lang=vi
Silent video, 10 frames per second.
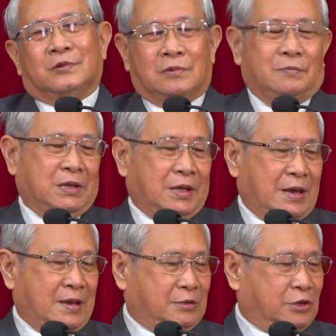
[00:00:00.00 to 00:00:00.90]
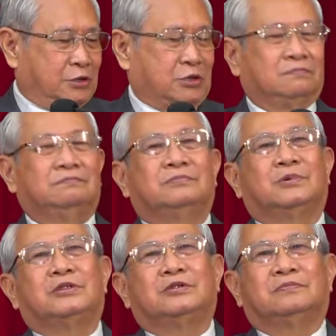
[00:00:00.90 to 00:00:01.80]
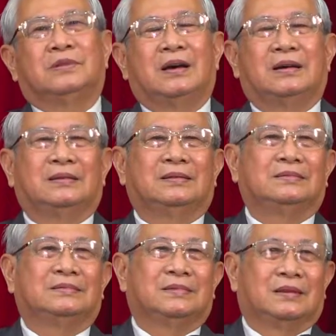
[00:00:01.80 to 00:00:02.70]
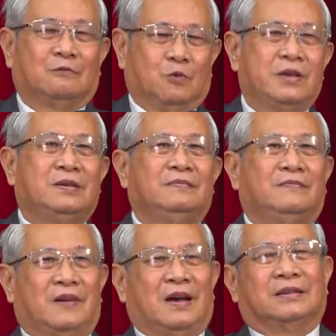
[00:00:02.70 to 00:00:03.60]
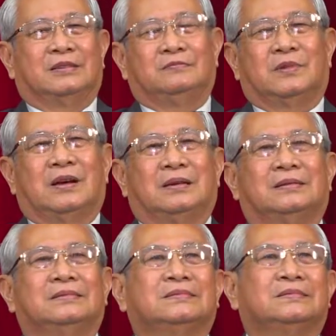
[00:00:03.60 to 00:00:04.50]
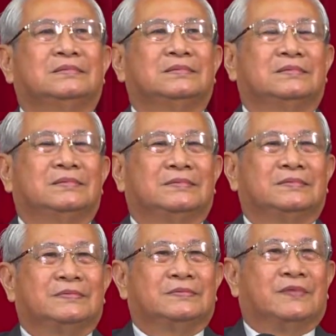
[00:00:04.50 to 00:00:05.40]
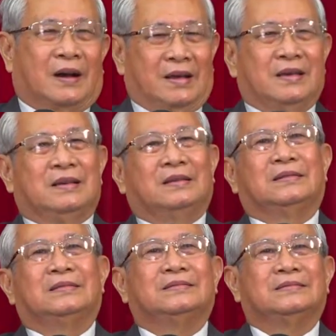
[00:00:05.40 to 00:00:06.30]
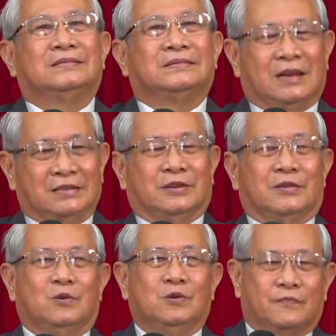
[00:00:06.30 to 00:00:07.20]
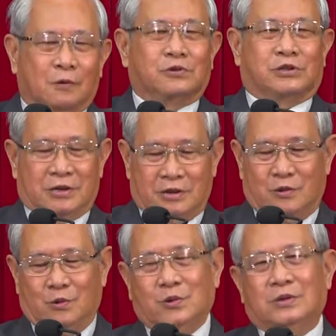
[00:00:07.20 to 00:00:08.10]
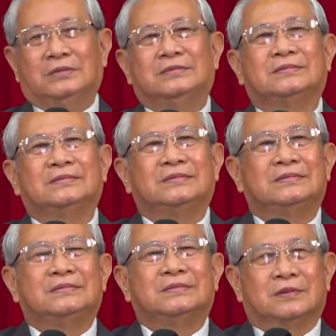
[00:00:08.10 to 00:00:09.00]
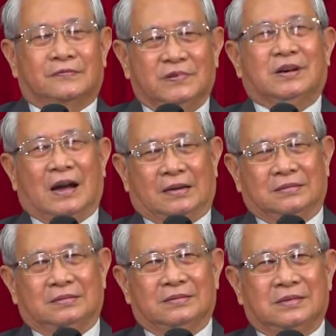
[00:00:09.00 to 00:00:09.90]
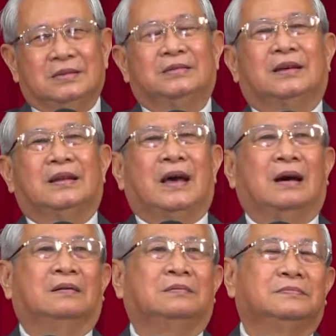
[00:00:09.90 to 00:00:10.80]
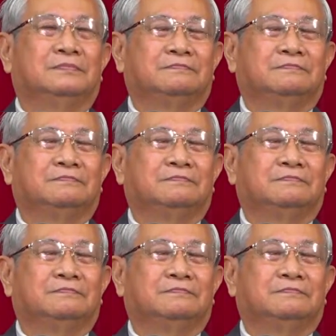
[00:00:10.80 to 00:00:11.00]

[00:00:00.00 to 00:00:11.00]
Chúng ta mới thấy cái sự sống của chúng ta là quý, và chúng ta phải dâng cho Chúa, phục sự Chúa, nó phước hạnh như thế nào.